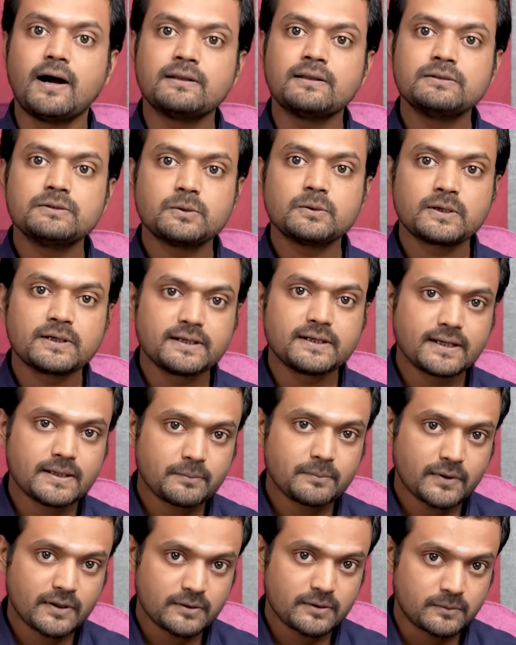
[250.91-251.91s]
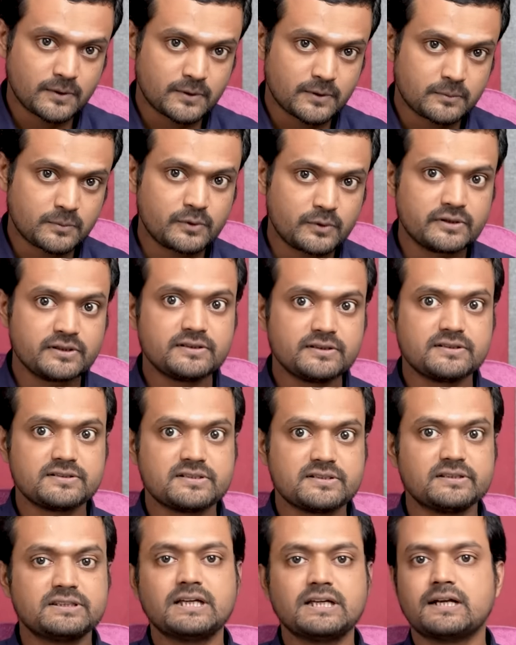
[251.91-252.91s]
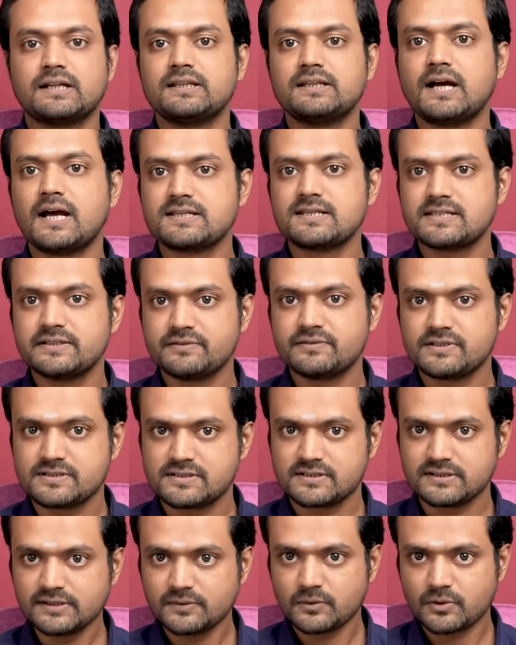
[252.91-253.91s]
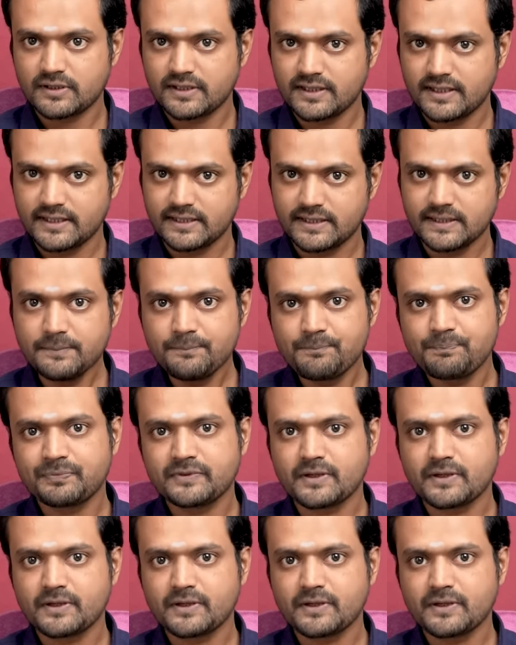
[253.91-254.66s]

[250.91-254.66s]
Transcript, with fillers: அந்த ஒரு நிலைப்பாடு வரும்பொழுது இந்த சித்தானது அசைவற்று ஒரு நிலைக்கு